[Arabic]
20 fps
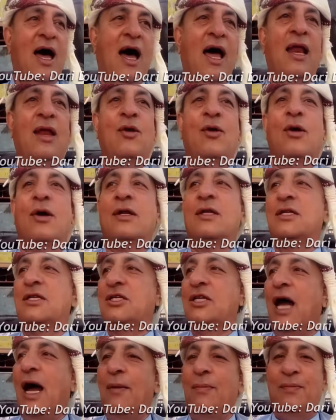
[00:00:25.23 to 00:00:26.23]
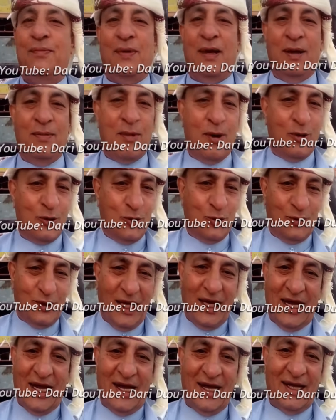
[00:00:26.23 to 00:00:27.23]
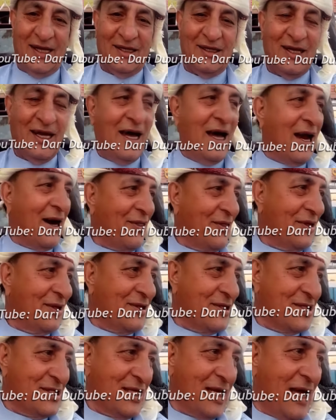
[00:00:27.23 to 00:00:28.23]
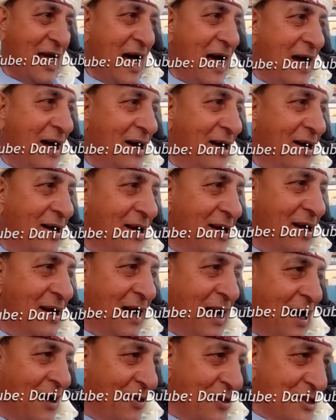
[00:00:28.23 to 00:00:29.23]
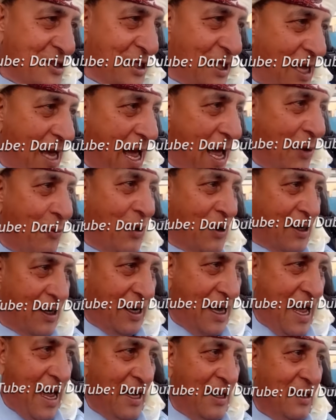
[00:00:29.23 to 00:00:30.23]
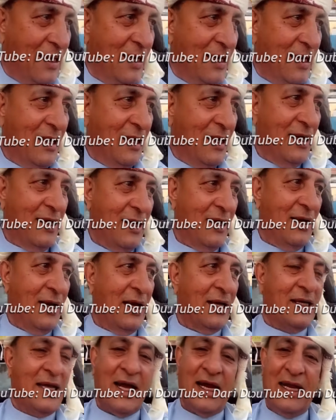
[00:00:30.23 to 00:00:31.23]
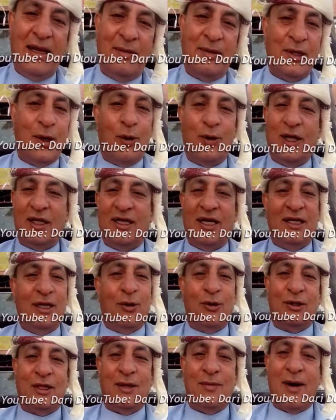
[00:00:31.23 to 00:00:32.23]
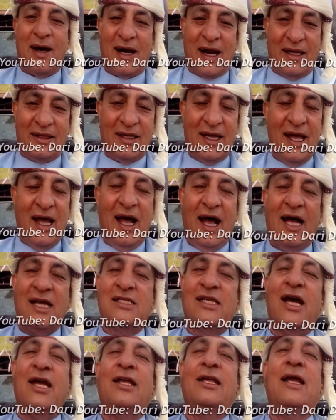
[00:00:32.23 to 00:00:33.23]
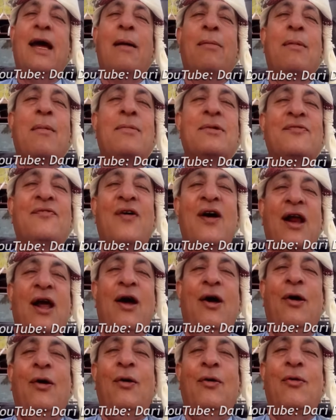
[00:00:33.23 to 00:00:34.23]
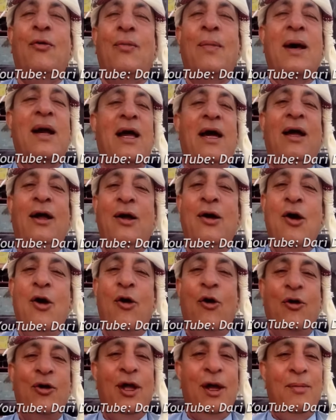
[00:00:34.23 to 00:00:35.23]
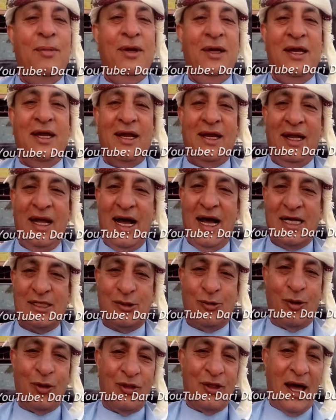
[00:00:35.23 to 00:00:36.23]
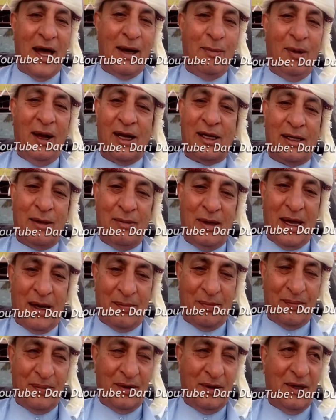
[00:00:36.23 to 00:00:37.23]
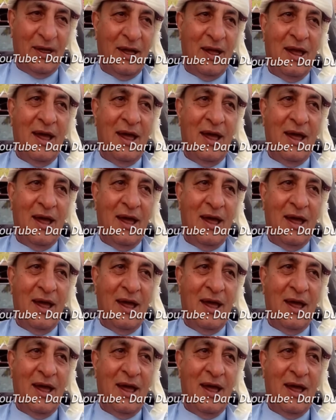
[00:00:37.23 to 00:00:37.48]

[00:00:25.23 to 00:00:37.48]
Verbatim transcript: أيها الشعب الموجود على أرض الصخاء أرض السخاء والرخاء الكريمة الكريمة دولتنا دولة الإمارات عسى أيامكم فرح ومرح ويعمى عيال الحاسد والظالم عنكم يا ربي